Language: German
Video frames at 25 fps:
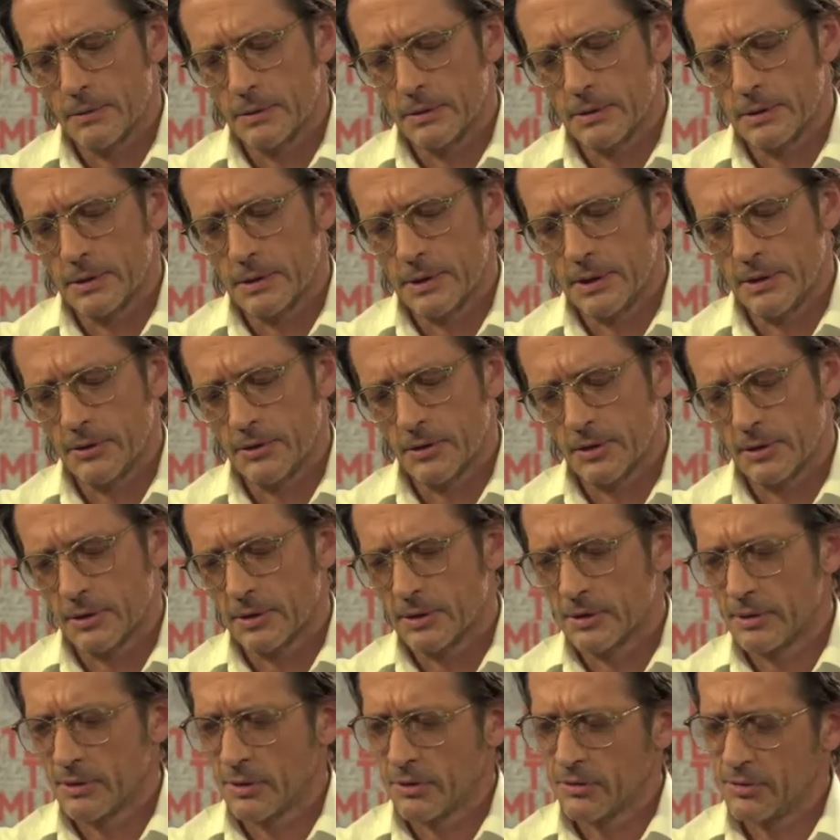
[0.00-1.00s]
diese,
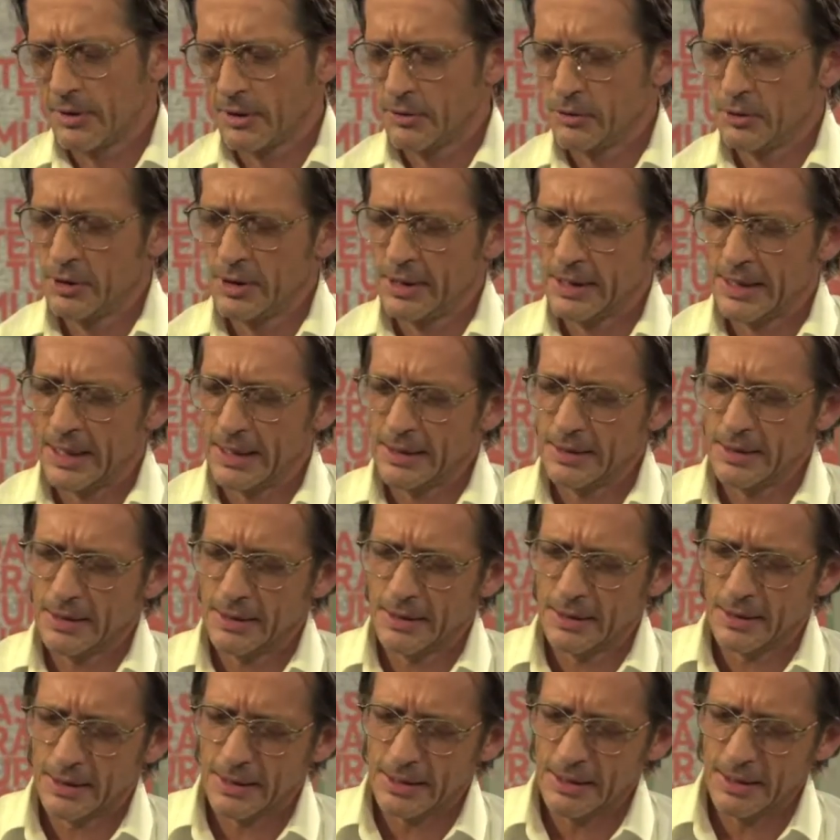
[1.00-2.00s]
das war so eine
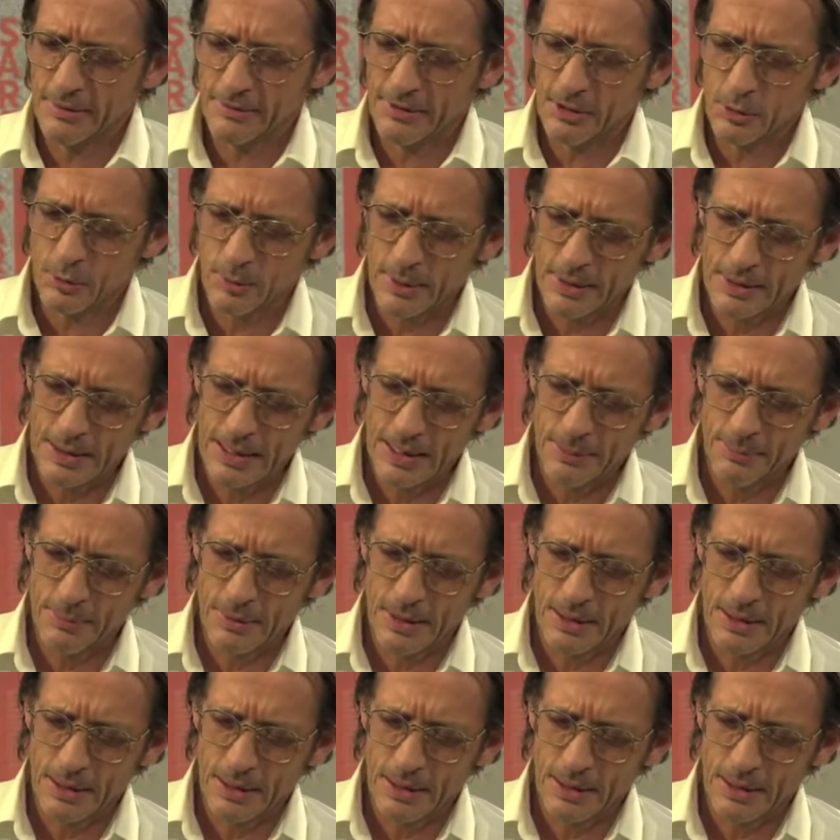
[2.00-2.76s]
gängige Rede, wenn du mein Leben,